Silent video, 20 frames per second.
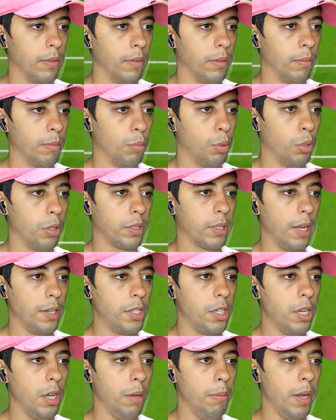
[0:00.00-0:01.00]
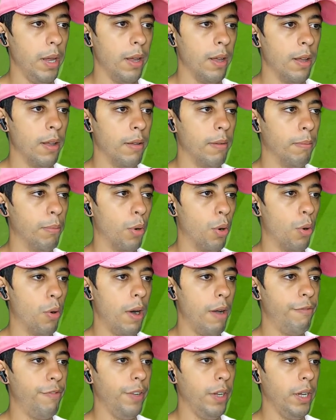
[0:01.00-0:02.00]
Busca time,
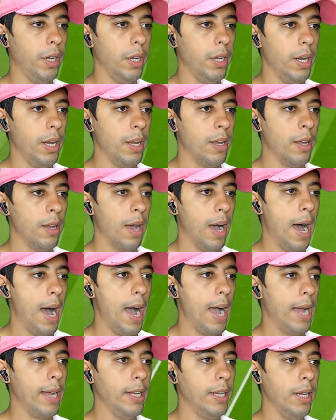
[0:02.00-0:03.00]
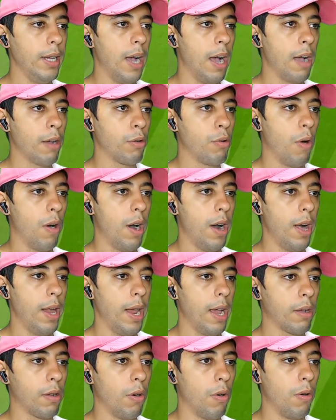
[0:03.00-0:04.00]
boa Vini, aí
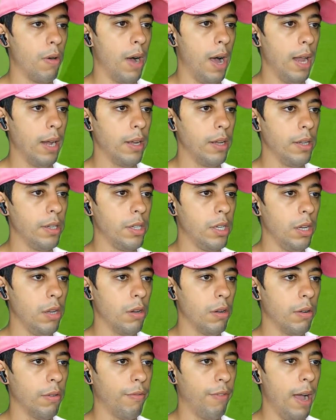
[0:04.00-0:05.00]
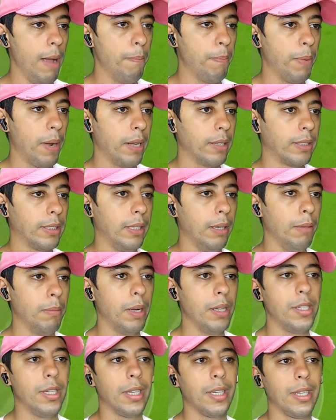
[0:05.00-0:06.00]
agora com o Ralandinho vai pra cima
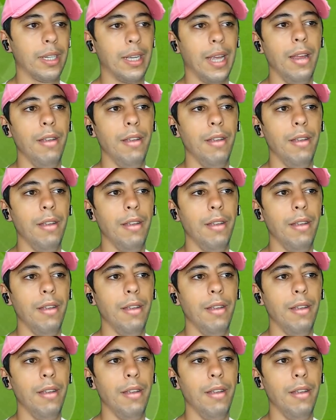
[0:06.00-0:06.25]
de quem,